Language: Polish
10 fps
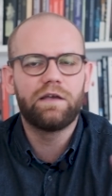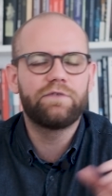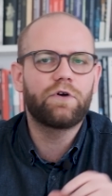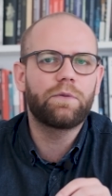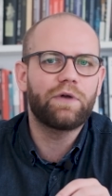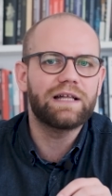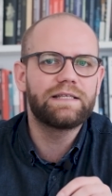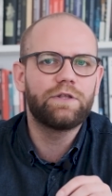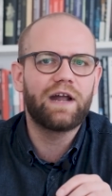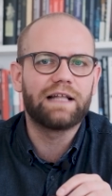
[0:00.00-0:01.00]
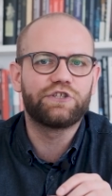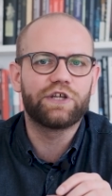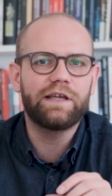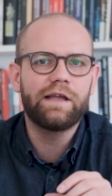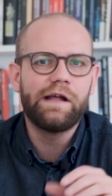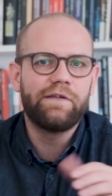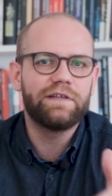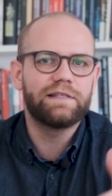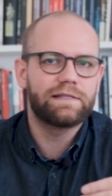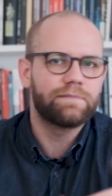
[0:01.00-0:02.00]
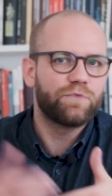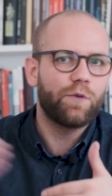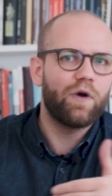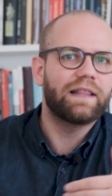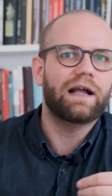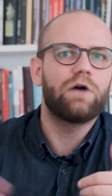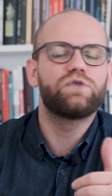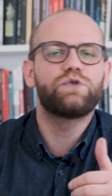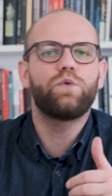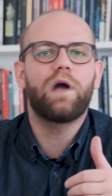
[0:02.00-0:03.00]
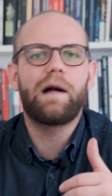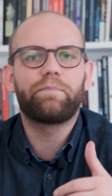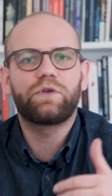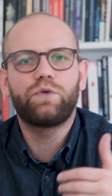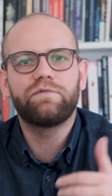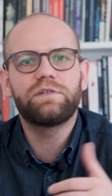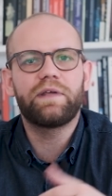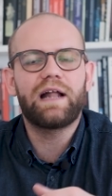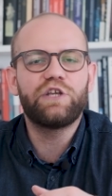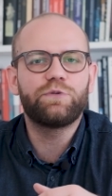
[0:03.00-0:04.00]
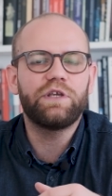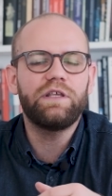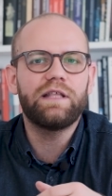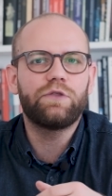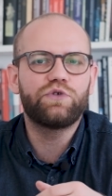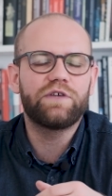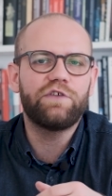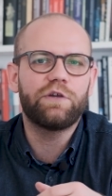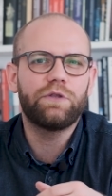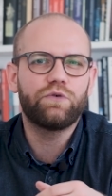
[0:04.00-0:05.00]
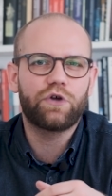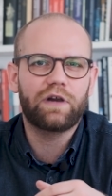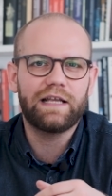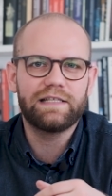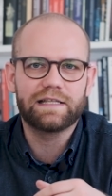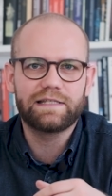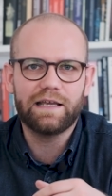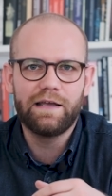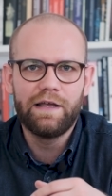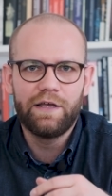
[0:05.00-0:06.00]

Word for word: w korporacji doradczej, więc to była taka usługa, którą wspieraliśmy inne duże firmy, duże organizacje.